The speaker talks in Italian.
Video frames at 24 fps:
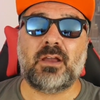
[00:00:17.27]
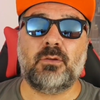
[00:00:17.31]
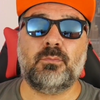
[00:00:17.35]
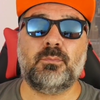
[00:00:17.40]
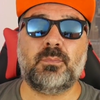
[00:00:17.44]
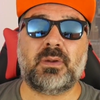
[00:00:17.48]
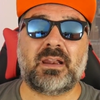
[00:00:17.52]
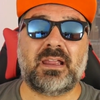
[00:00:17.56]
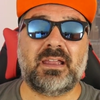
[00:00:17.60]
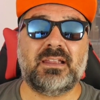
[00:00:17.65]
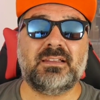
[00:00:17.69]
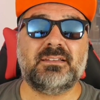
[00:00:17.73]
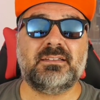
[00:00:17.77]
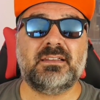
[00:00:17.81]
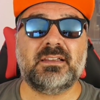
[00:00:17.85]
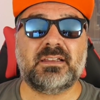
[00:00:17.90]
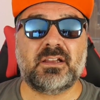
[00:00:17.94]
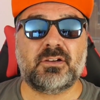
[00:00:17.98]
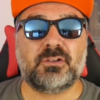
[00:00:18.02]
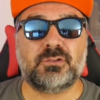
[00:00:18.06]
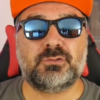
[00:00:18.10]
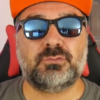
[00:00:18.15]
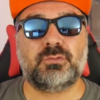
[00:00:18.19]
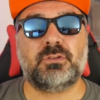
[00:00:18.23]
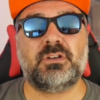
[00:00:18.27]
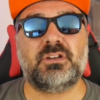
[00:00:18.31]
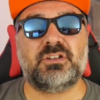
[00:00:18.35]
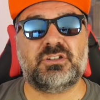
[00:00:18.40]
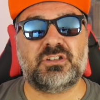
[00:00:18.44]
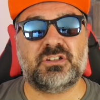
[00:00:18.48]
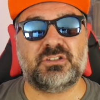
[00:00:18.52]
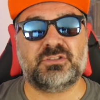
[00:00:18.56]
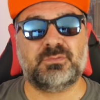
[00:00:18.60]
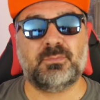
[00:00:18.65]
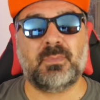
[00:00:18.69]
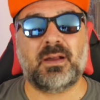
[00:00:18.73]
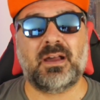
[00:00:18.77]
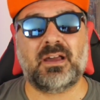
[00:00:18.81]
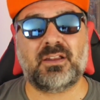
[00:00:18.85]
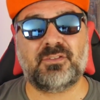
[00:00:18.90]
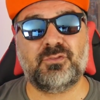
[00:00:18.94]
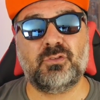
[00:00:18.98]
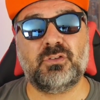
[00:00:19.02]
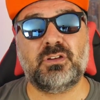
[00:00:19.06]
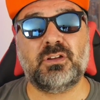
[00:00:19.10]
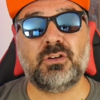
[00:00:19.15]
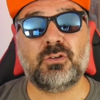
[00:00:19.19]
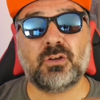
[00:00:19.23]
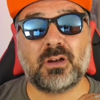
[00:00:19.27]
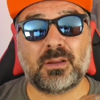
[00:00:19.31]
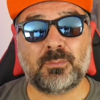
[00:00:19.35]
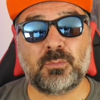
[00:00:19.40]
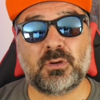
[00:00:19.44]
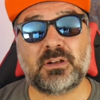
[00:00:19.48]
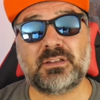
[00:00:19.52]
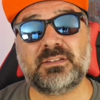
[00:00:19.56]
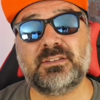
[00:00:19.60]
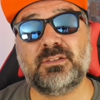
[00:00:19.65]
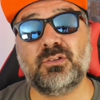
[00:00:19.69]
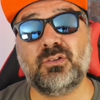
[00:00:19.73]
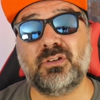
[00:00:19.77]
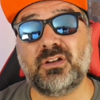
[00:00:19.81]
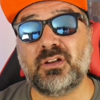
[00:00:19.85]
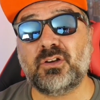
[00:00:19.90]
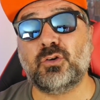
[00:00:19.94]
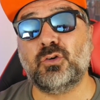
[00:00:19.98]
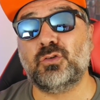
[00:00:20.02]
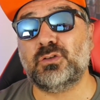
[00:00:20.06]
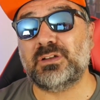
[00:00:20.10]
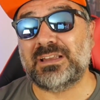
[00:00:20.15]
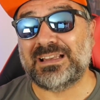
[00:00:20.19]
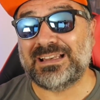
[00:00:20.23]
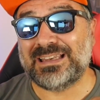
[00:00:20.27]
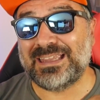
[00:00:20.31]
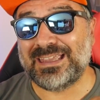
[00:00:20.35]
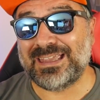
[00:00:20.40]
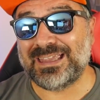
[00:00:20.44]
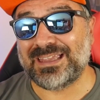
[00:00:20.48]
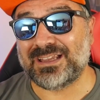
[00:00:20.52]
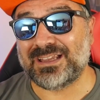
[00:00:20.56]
un brand che costruisce smartphone in collaborazione con le